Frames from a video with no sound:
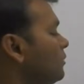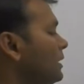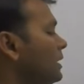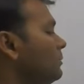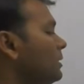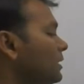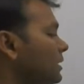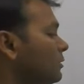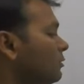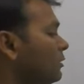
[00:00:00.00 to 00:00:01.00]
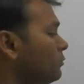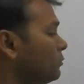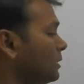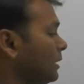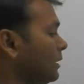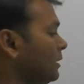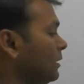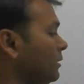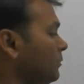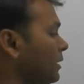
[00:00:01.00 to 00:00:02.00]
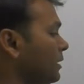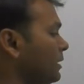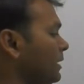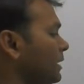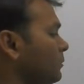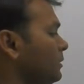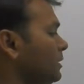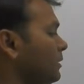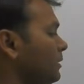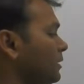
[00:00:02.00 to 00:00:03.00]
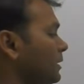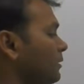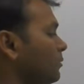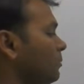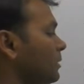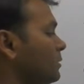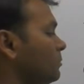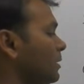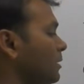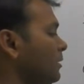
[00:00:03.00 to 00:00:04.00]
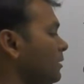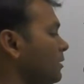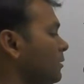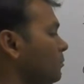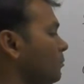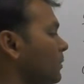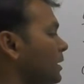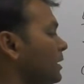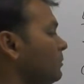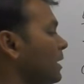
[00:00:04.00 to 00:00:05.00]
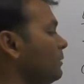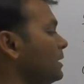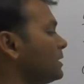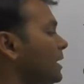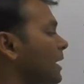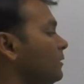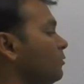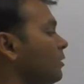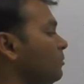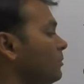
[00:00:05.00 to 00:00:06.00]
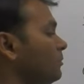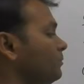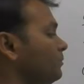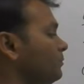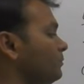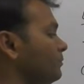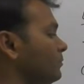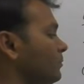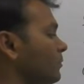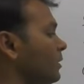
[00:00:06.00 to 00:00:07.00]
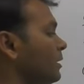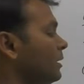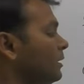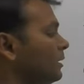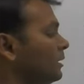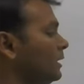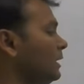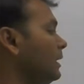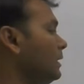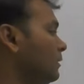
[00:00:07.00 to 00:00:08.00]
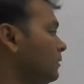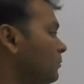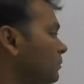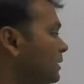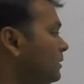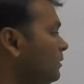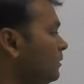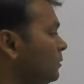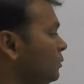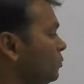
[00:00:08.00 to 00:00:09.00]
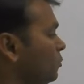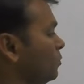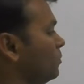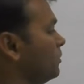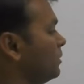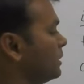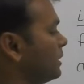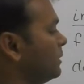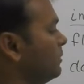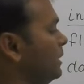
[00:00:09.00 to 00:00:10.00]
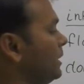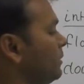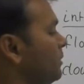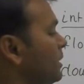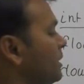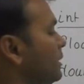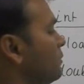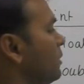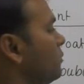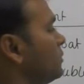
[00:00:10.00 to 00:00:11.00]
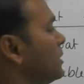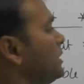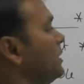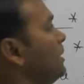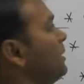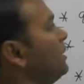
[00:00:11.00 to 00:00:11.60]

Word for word: तो इंक्रीमेंट कितने से होगा टू से या मीन्स जीरो प्लस वन मल्टीप्लाई बाई साइज ऑफ इंट मीन्स टू इस केस में इंक्रीमेंट कितने से होगा टू से इसलिए